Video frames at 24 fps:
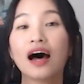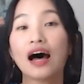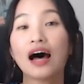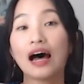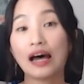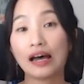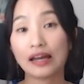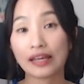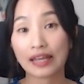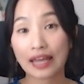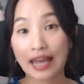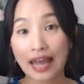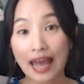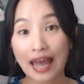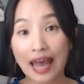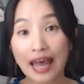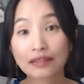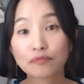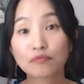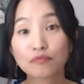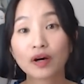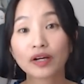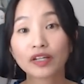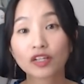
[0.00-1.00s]
I
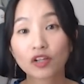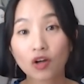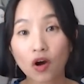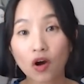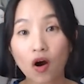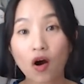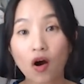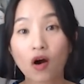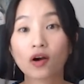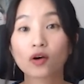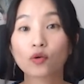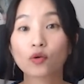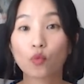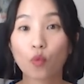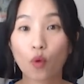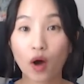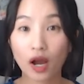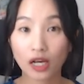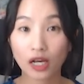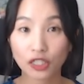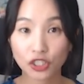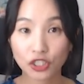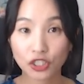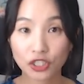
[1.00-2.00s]
had my car
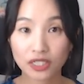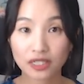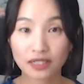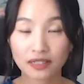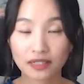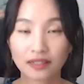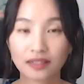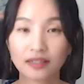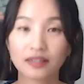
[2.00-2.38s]
washed.